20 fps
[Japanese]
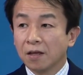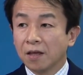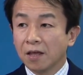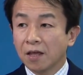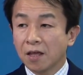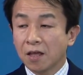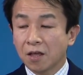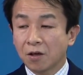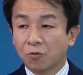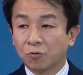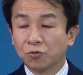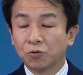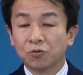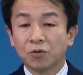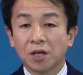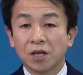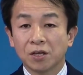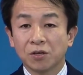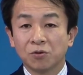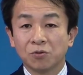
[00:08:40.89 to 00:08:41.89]
えー、この
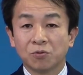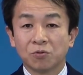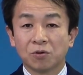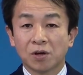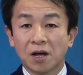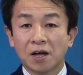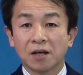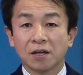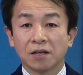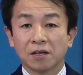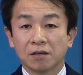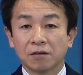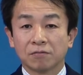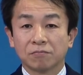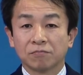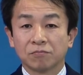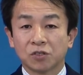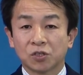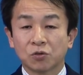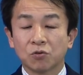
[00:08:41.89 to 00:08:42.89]
内容が
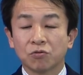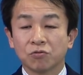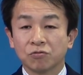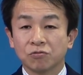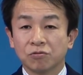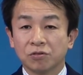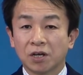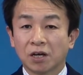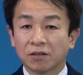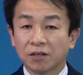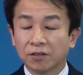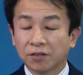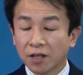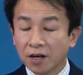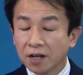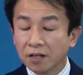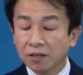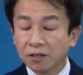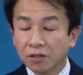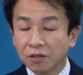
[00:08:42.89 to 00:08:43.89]
すごく役立った
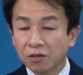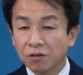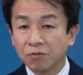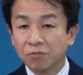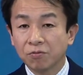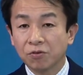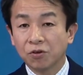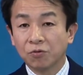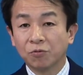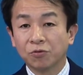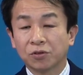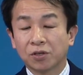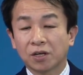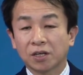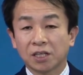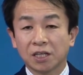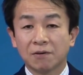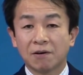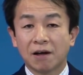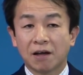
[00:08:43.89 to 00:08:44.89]
なっていうふうに思った
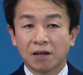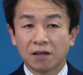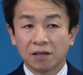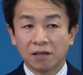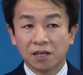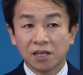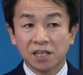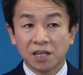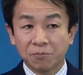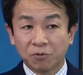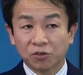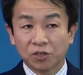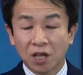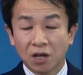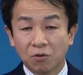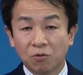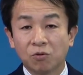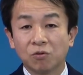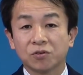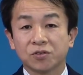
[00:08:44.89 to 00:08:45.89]
方はいいね
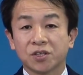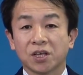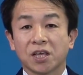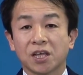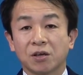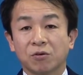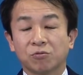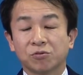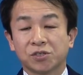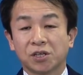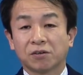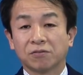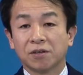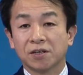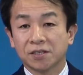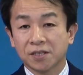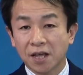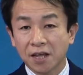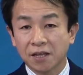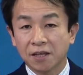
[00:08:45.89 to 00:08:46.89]
ボタンをぜひ押してく
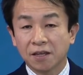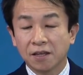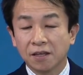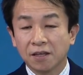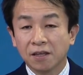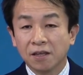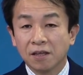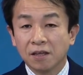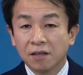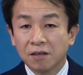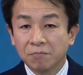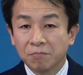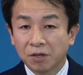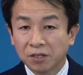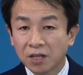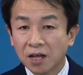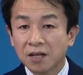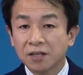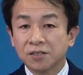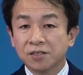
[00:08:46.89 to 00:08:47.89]
ださい
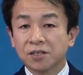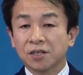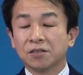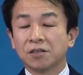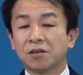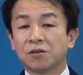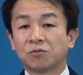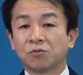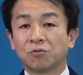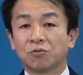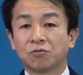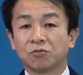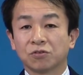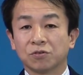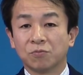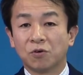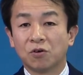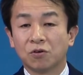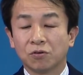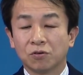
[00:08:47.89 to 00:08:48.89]
またチャンネル登
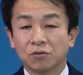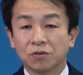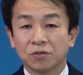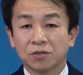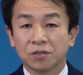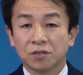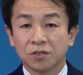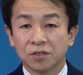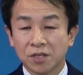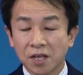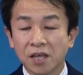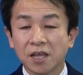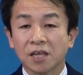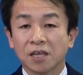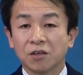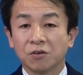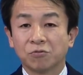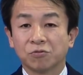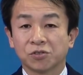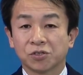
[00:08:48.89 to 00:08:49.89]
録もぜ
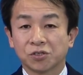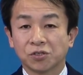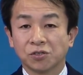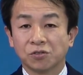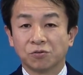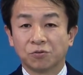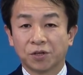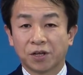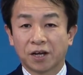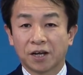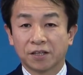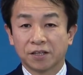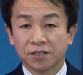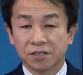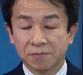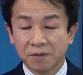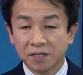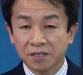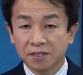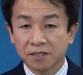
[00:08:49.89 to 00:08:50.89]
ひよろしくお願いいた
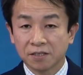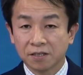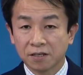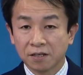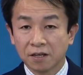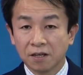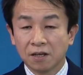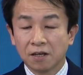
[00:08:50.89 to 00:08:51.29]
します、